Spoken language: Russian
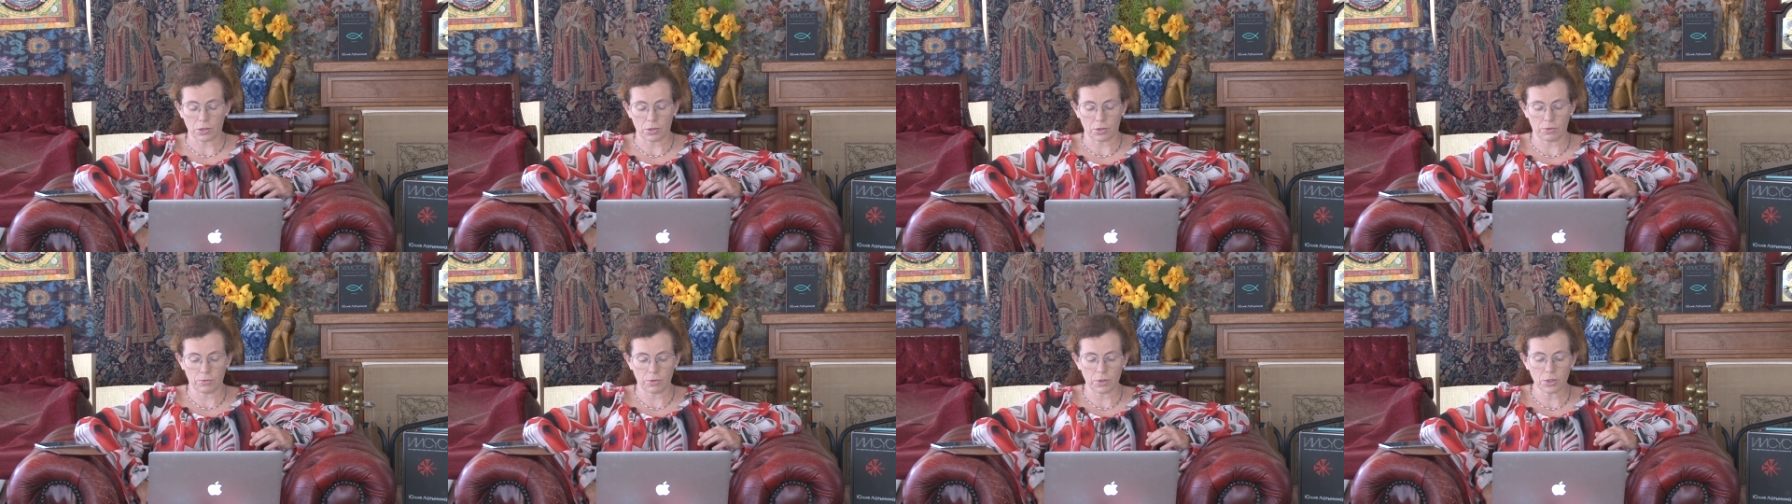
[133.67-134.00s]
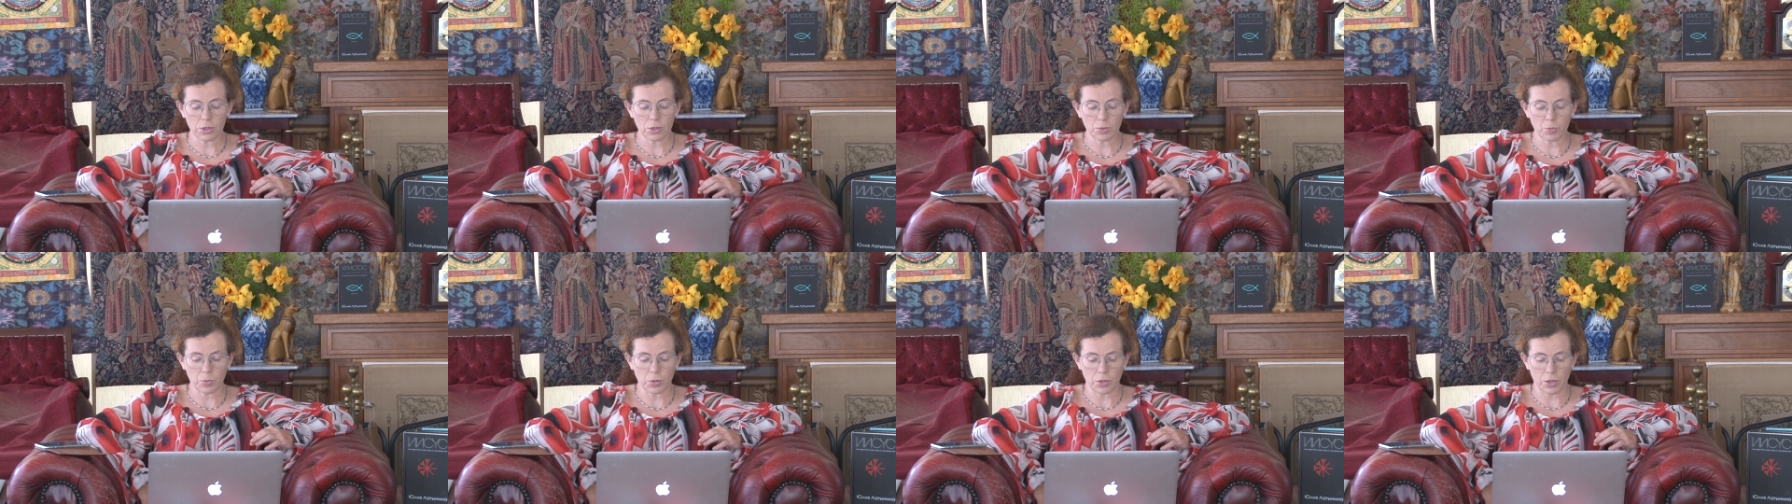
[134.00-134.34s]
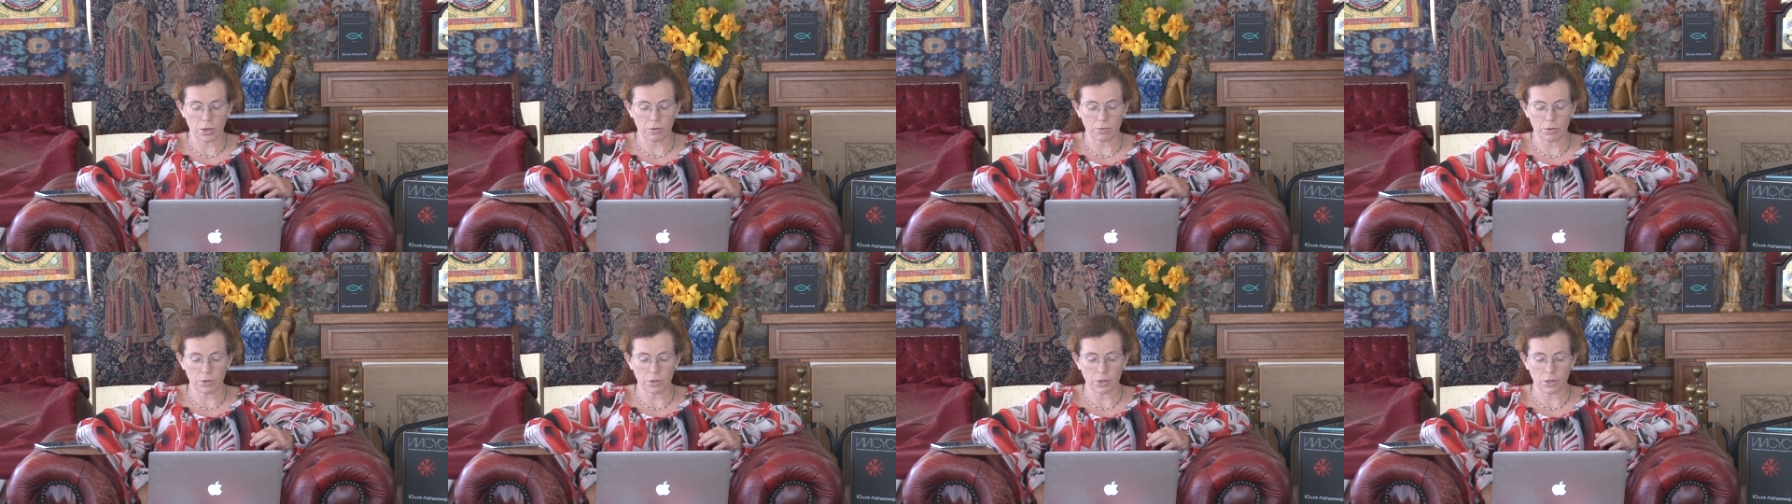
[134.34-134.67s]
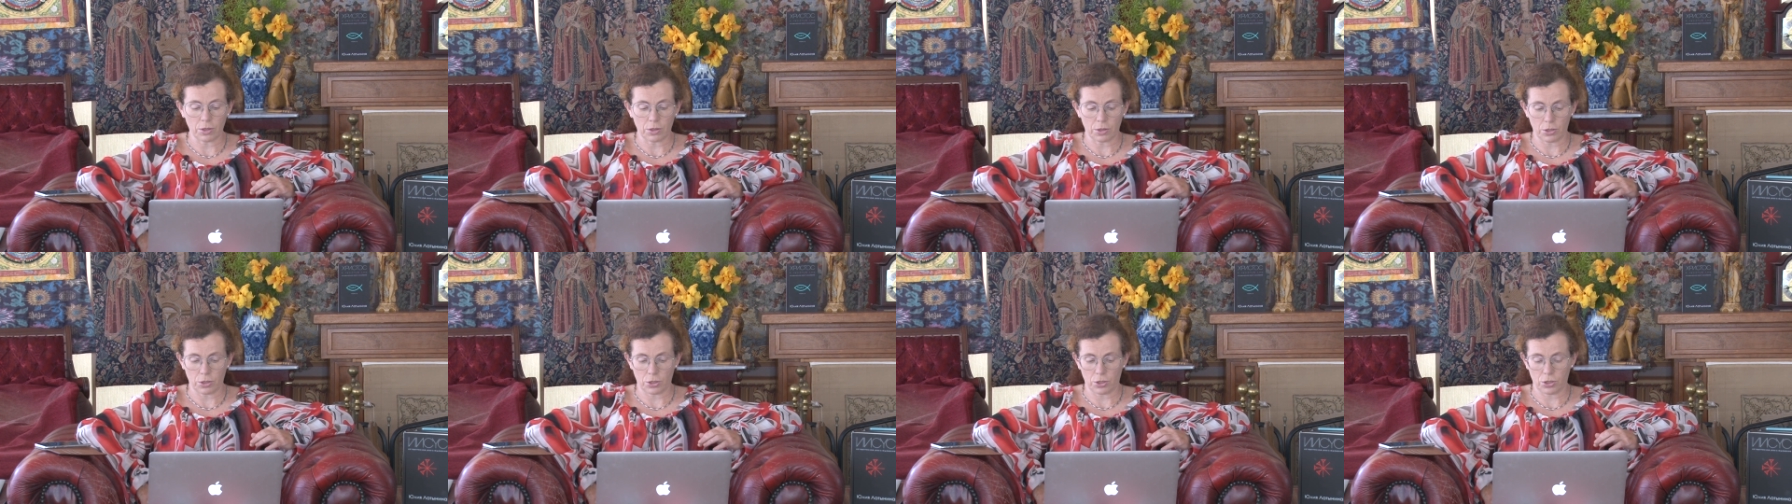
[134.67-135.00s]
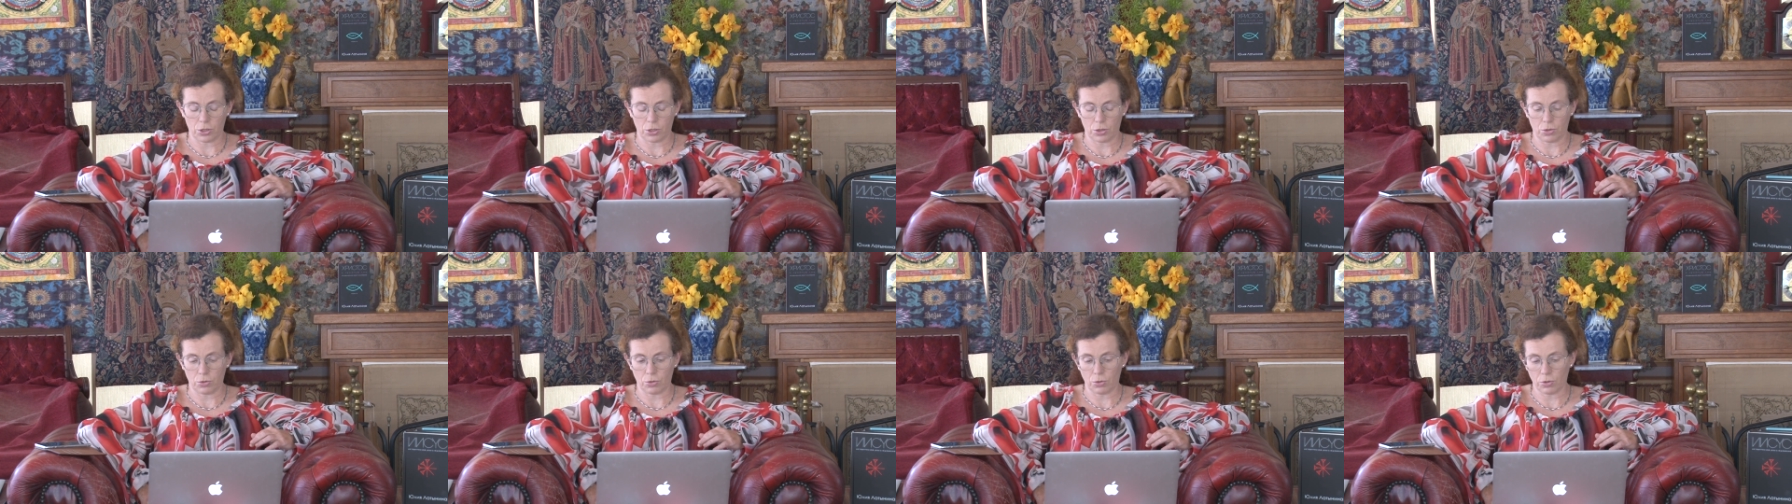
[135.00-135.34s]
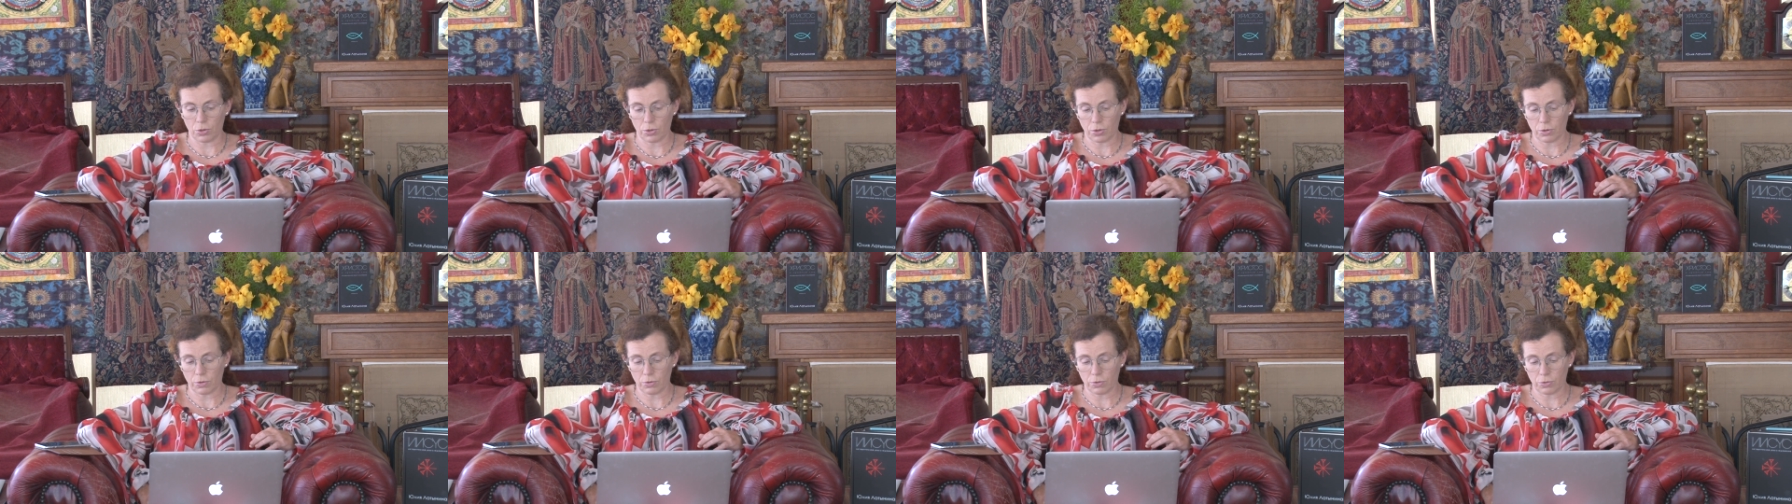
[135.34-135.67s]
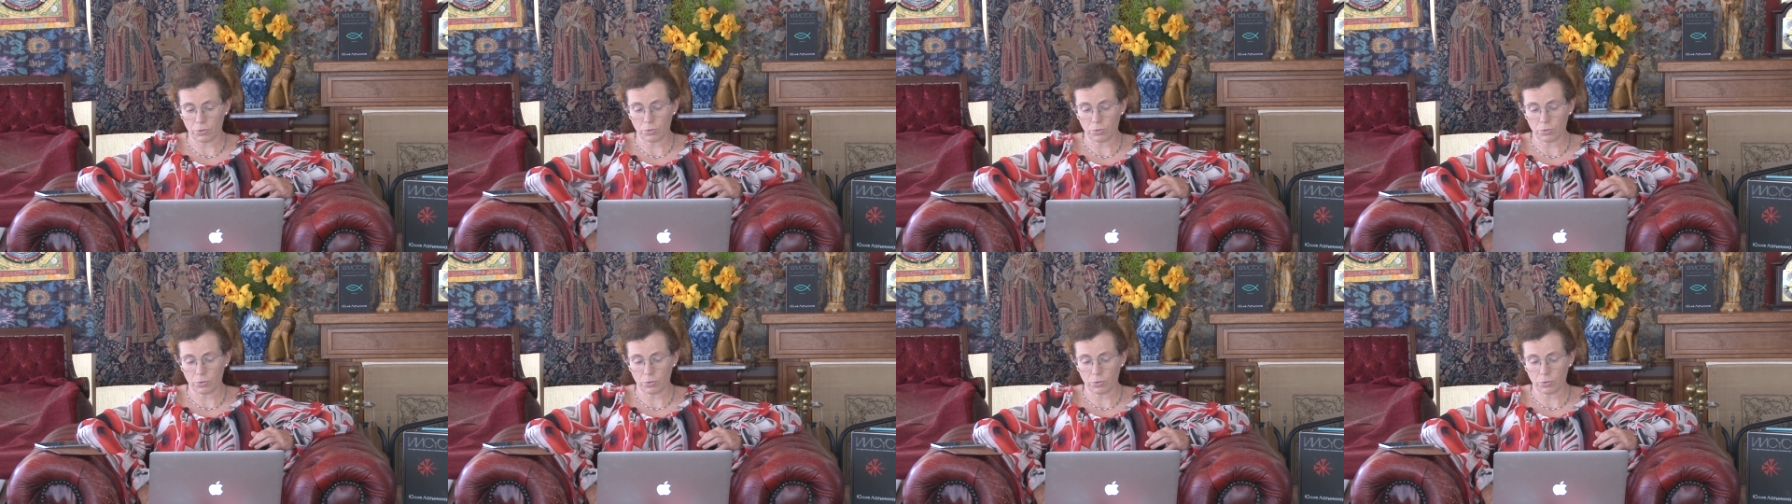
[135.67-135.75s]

две с половиной тысячи долларов.